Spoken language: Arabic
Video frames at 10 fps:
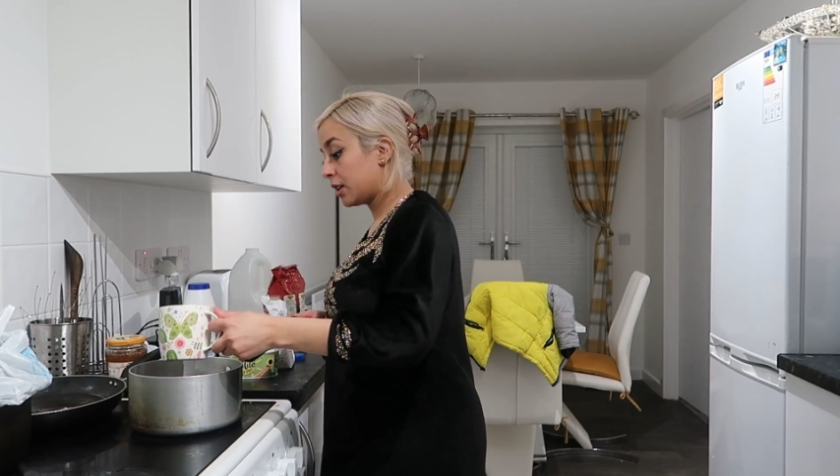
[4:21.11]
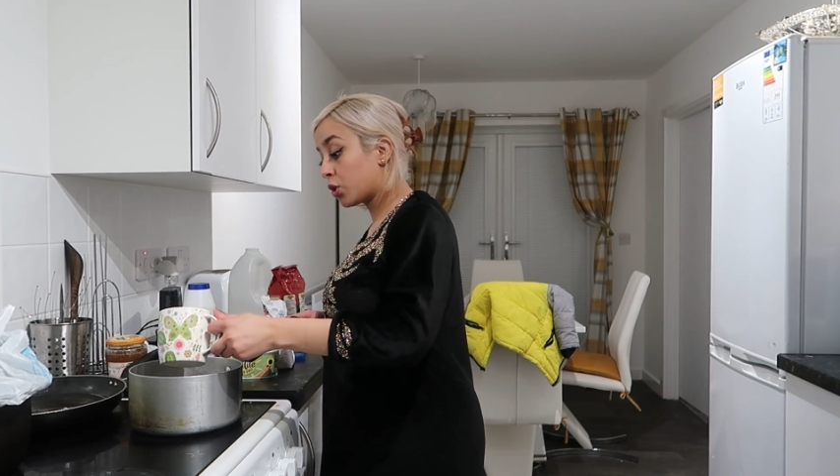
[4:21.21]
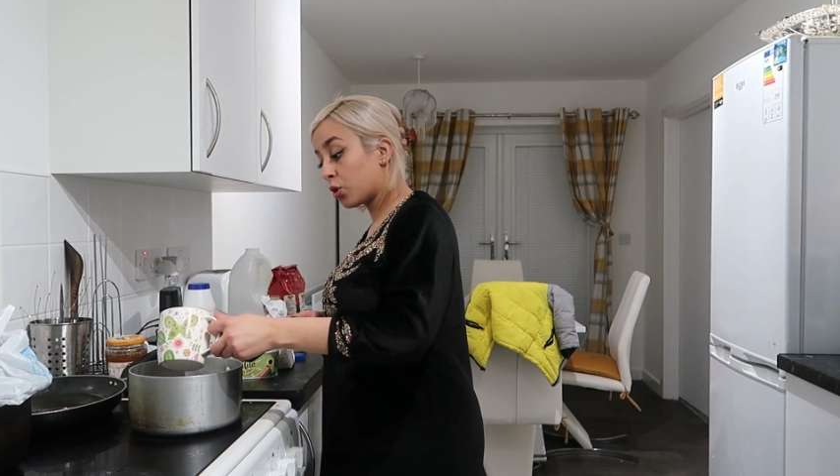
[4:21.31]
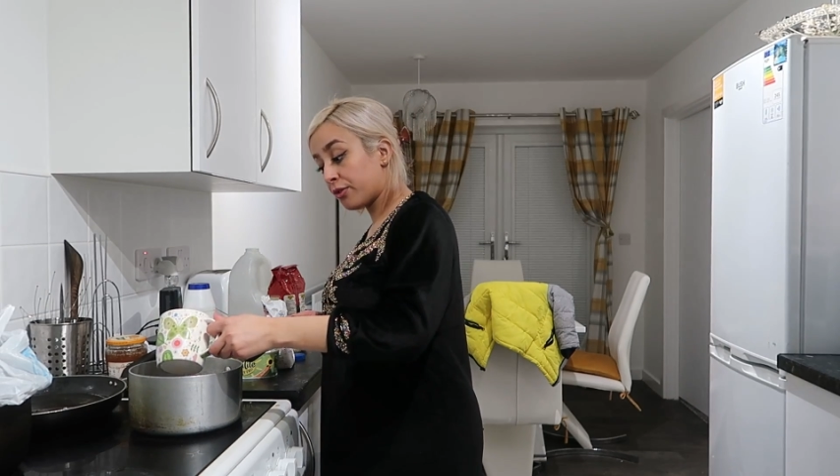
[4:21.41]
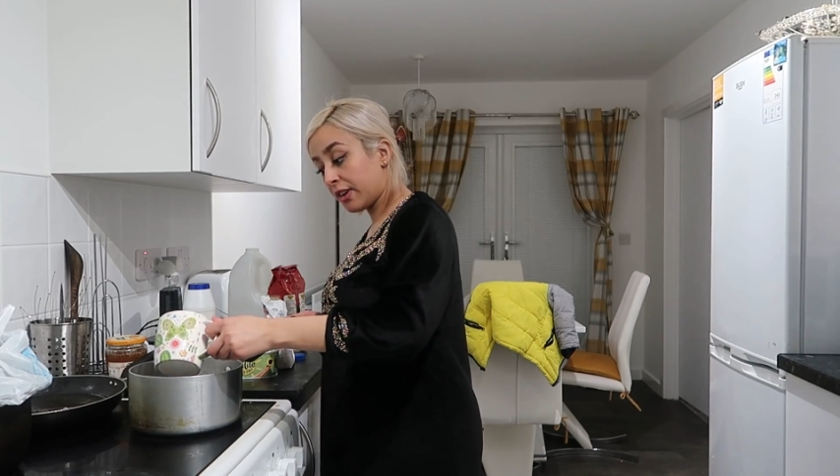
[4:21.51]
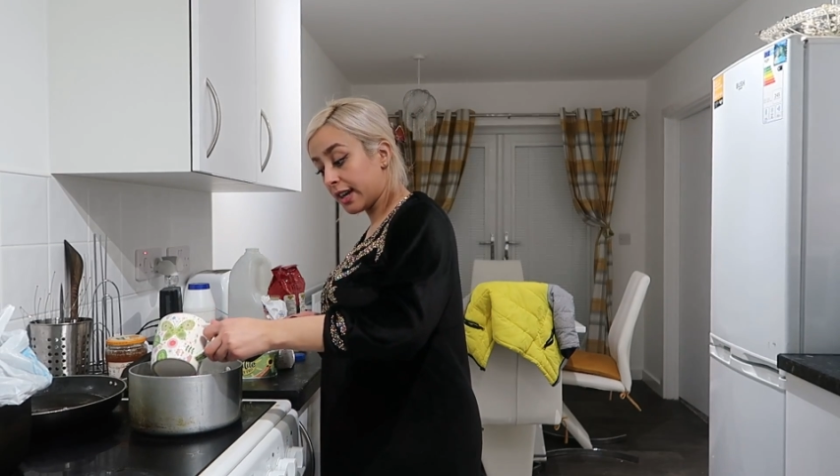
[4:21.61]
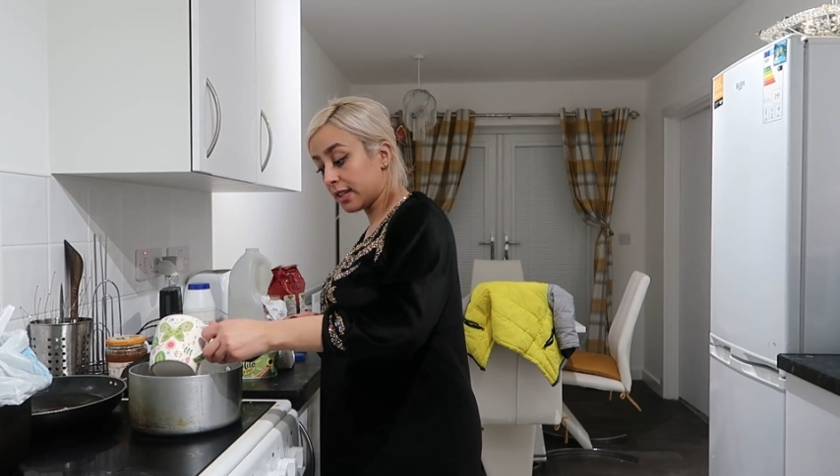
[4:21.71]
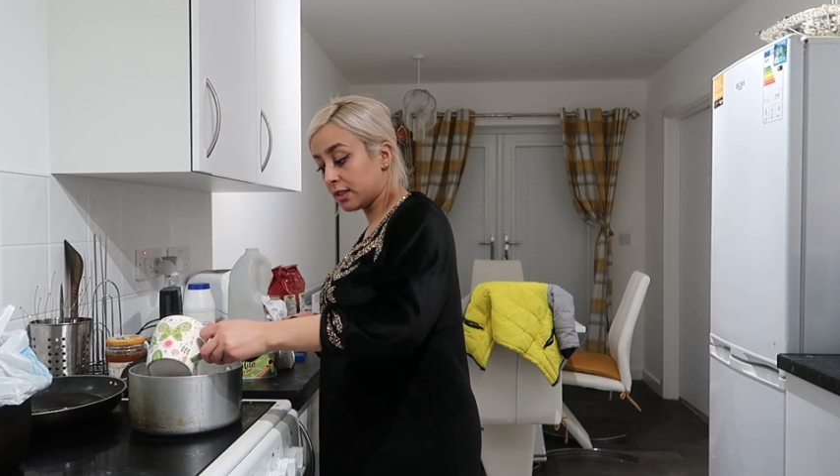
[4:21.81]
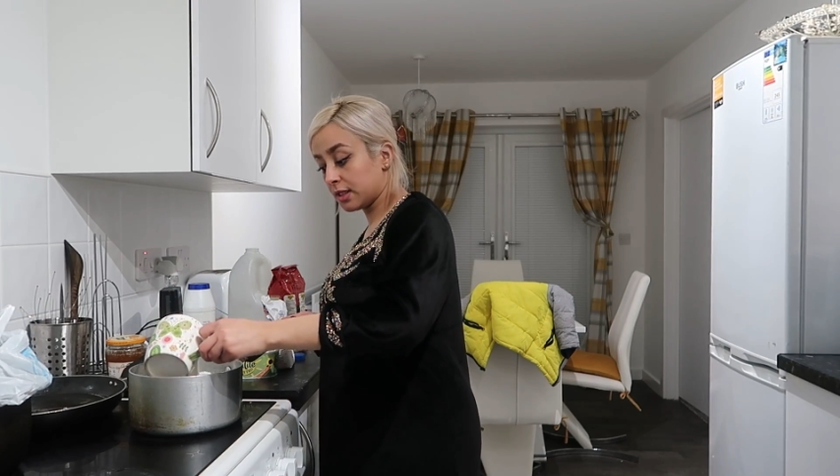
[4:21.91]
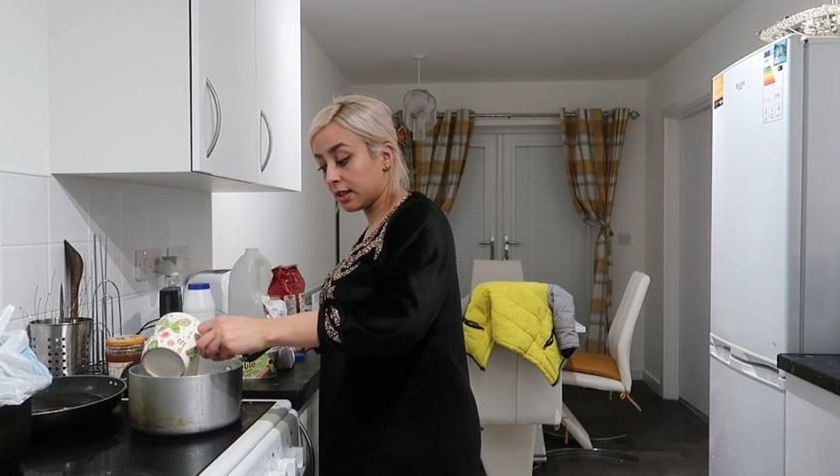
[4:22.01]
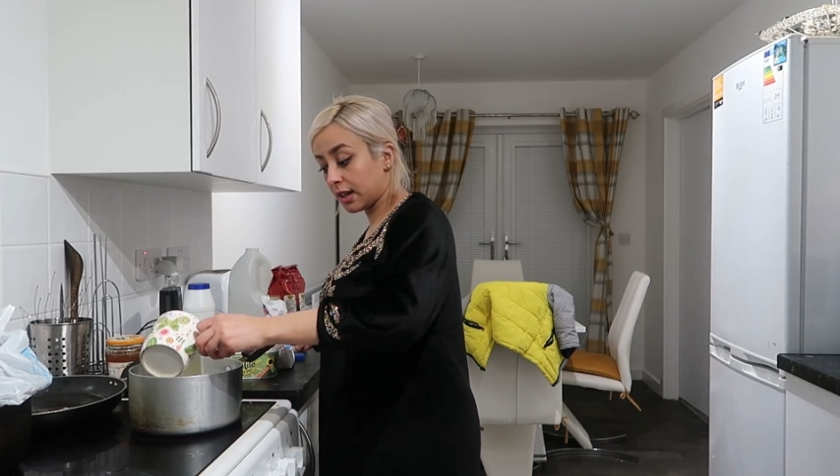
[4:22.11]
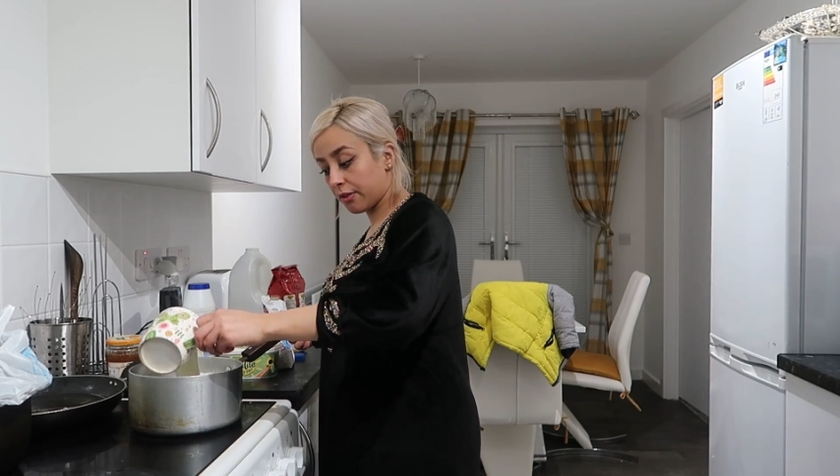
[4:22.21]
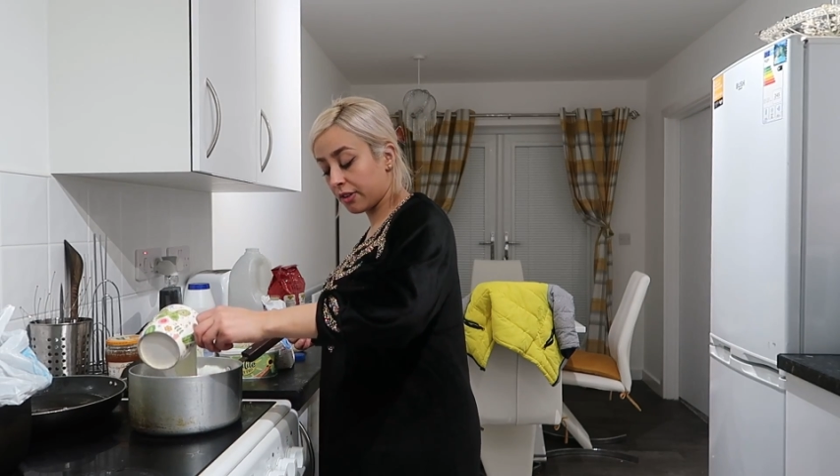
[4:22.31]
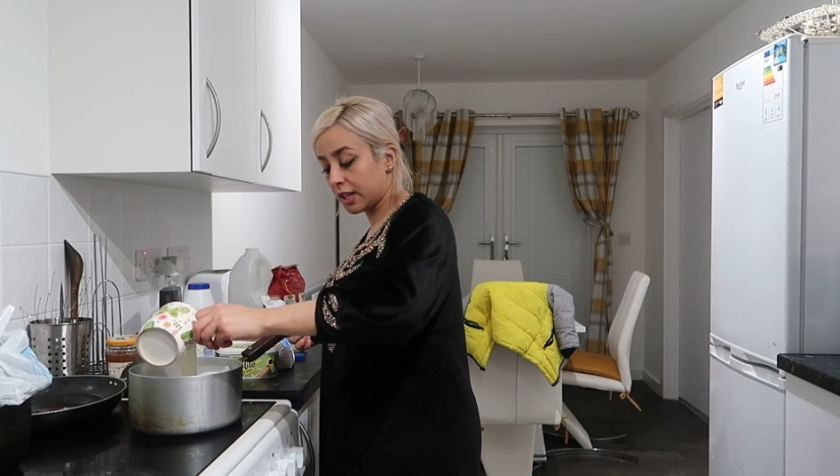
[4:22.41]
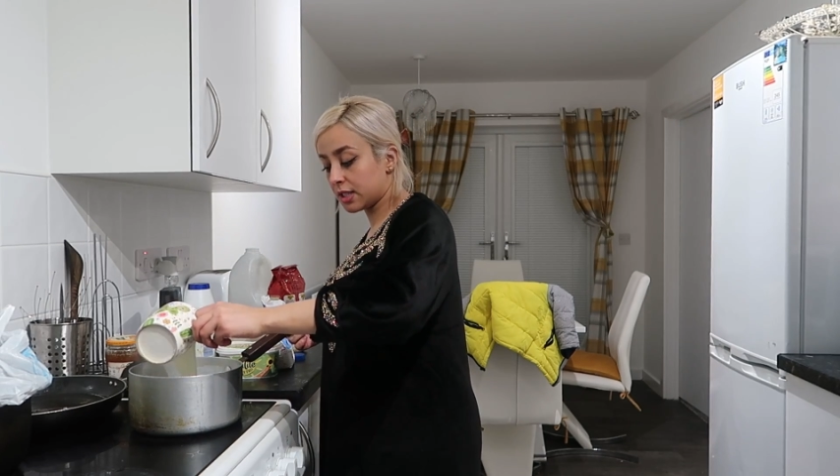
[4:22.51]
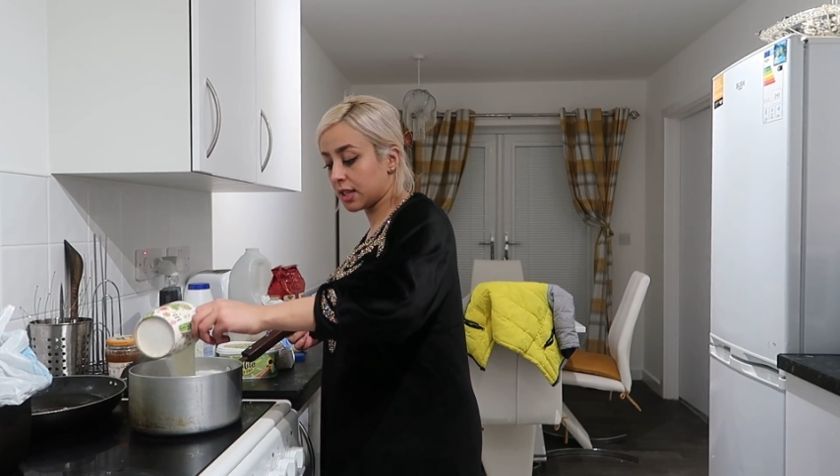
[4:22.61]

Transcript: يكون فايض هنا راه فايض